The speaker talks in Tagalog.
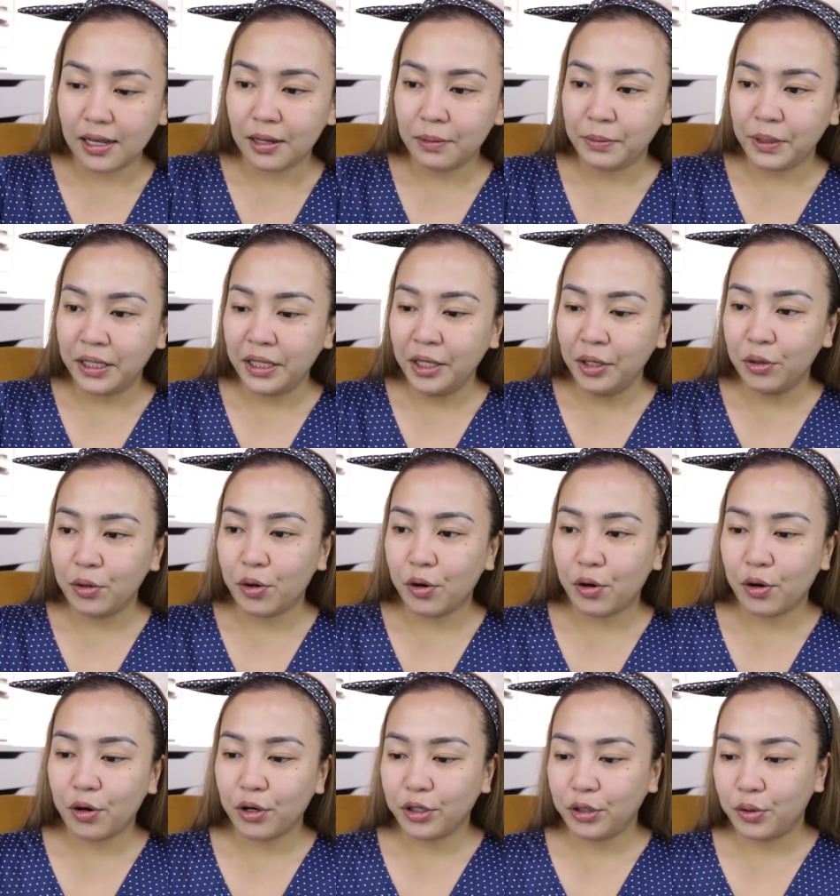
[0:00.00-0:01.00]
Gagamitin
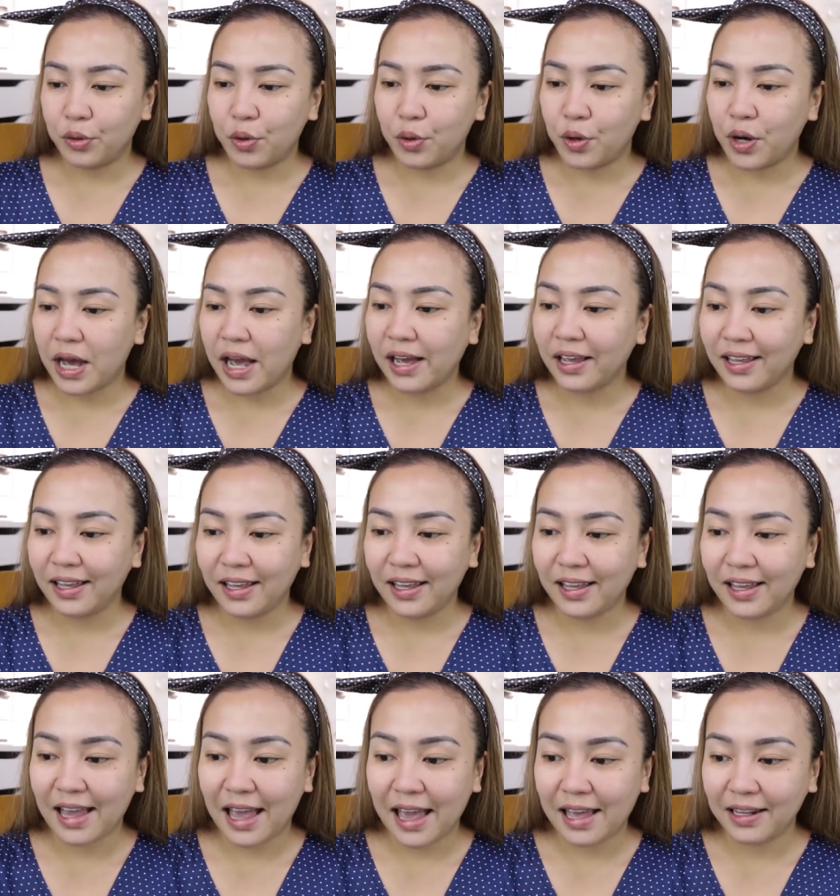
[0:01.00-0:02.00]
ko yung
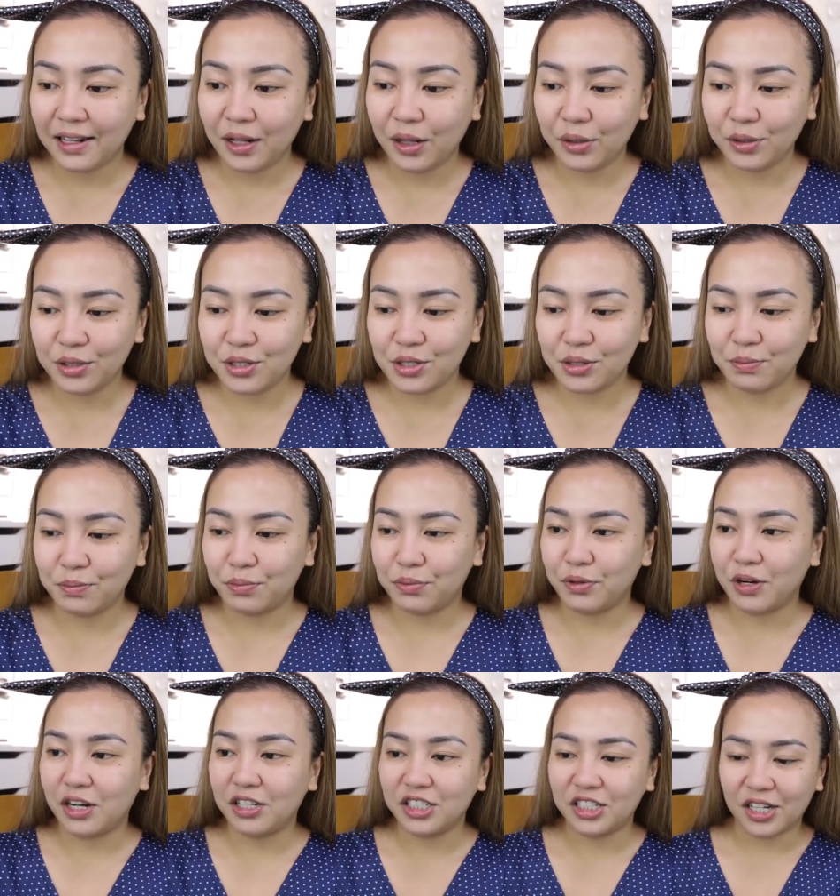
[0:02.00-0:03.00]
aking Klutz
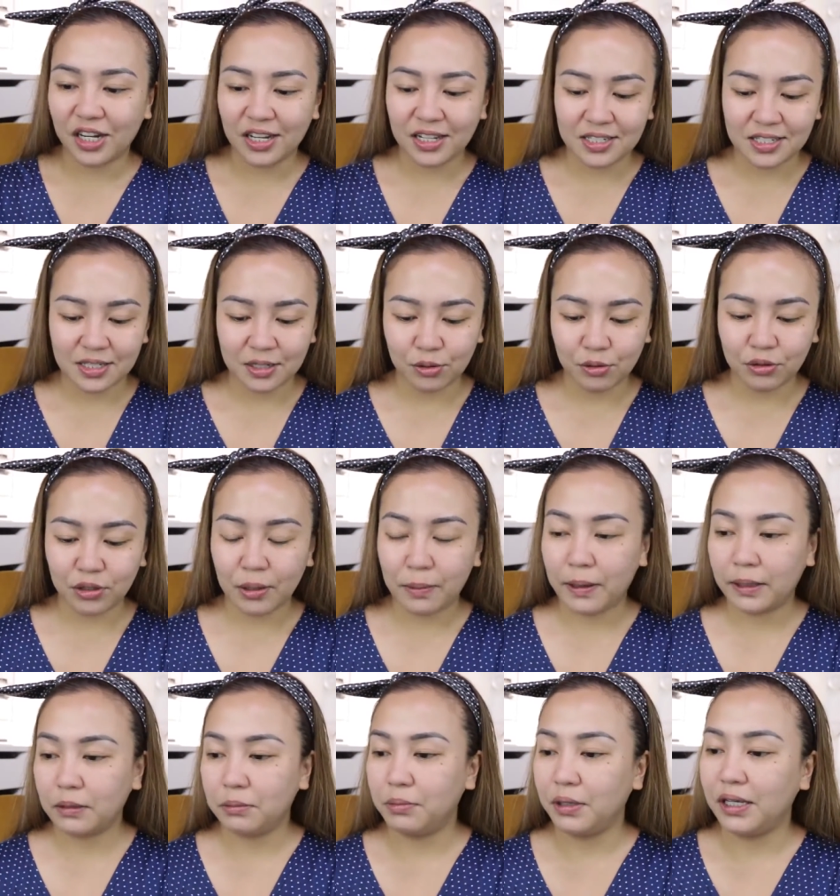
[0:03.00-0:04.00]
brushes,
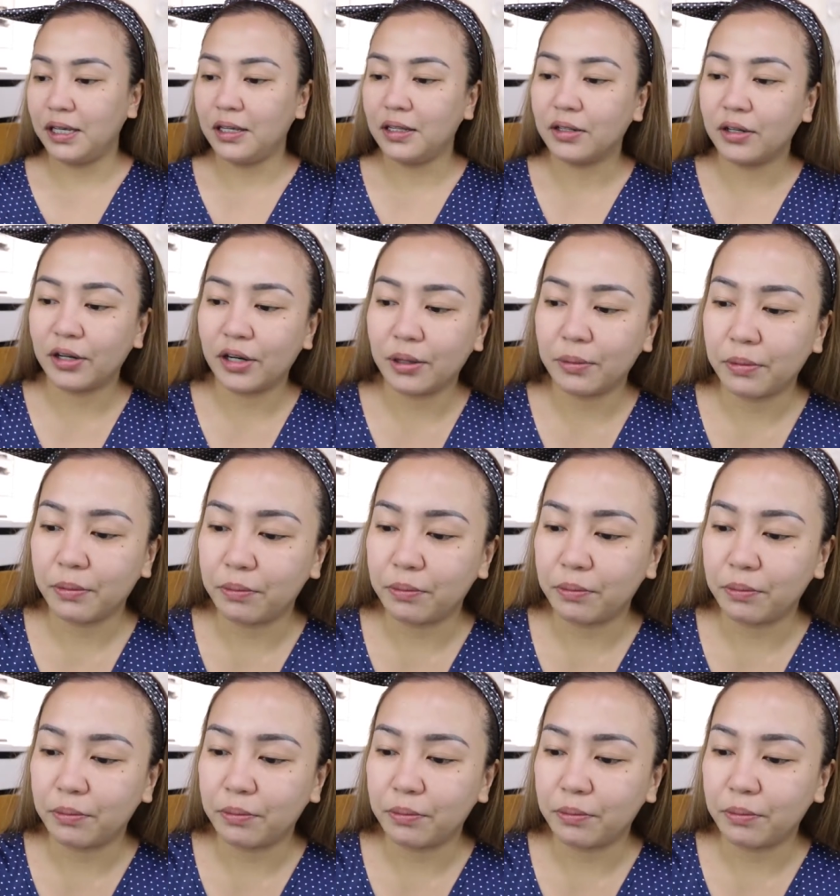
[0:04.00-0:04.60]
Ultimate Beginner